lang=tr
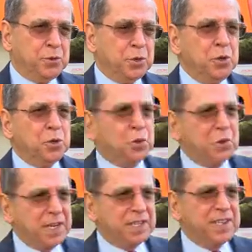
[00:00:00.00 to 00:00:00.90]
Çünkü
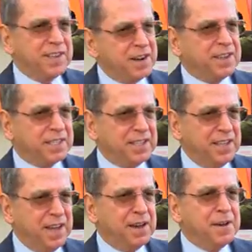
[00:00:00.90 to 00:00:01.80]
tüketicinin
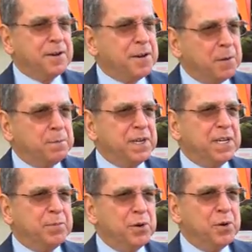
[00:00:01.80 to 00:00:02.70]
arkasında kapı
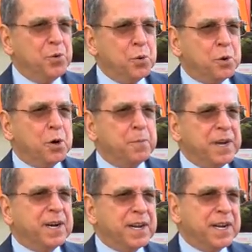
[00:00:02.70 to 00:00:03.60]
gibi
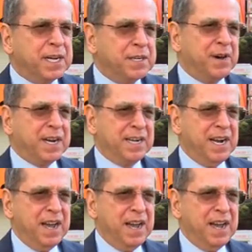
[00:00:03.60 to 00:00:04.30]
ukome kararı var.